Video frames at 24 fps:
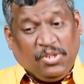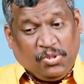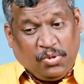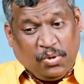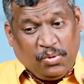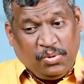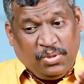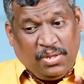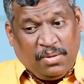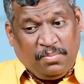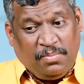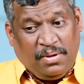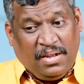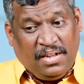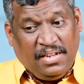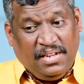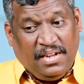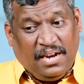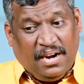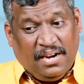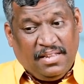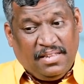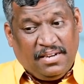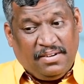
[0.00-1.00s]

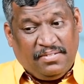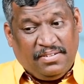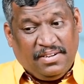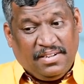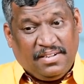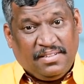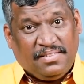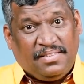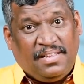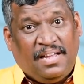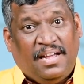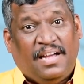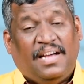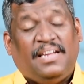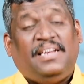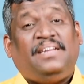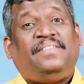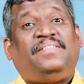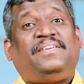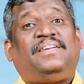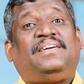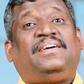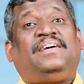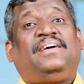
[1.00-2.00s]
சொந்தமாக எழுதுறவனுக்கு தான்
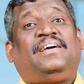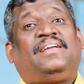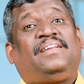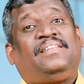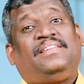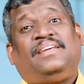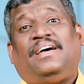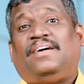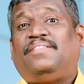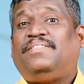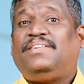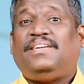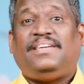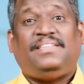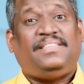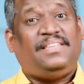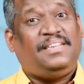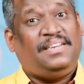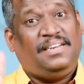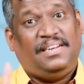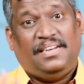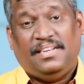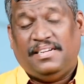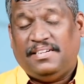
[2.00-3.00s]
அறிவு இருக்குங்கிறது அவருக்கு
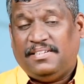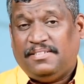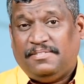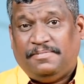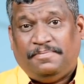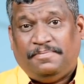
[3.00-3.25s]
தெரியல